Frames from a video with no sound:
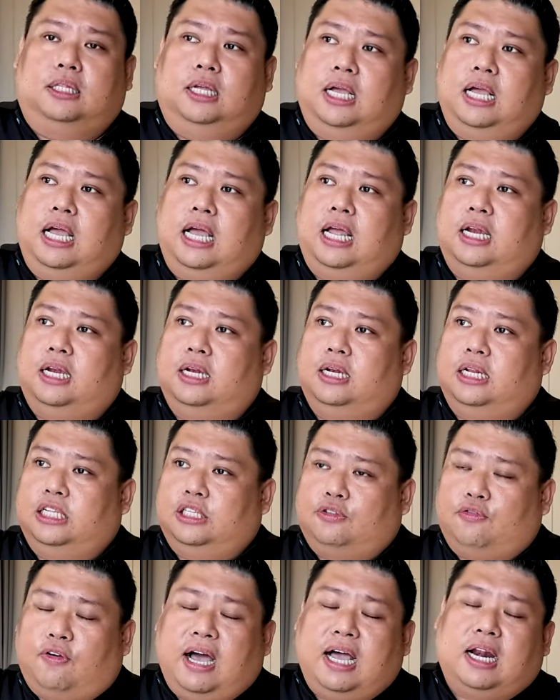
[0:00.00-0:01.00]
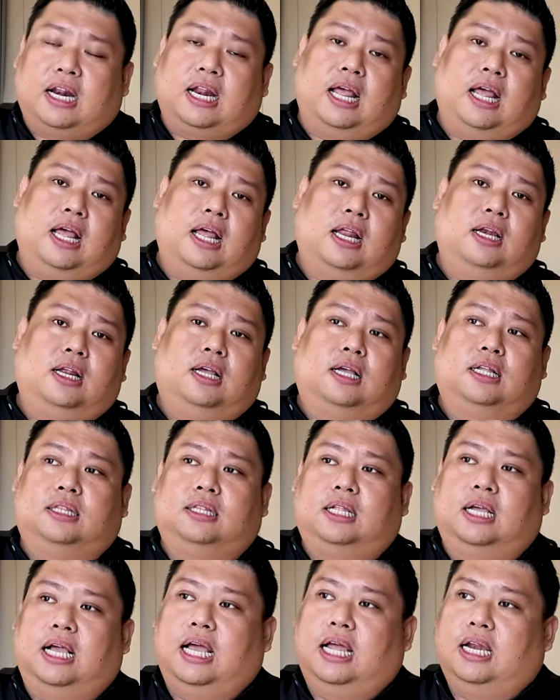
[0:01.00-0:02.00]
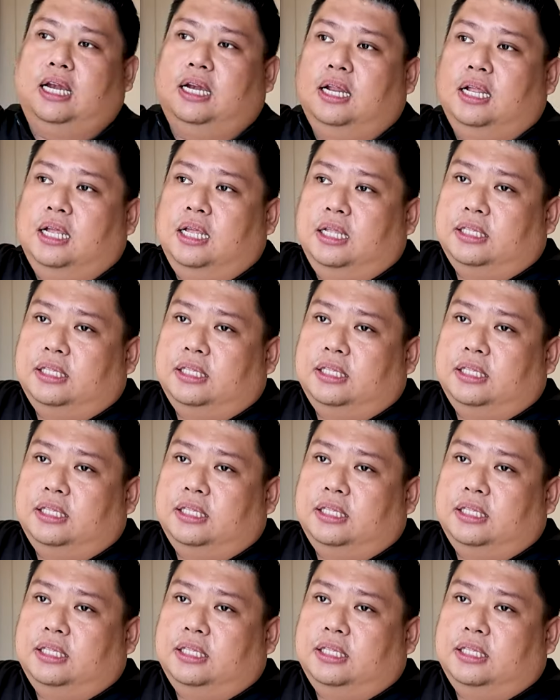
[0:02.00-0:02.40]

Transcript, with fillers: dengan Isfara, dekat dengan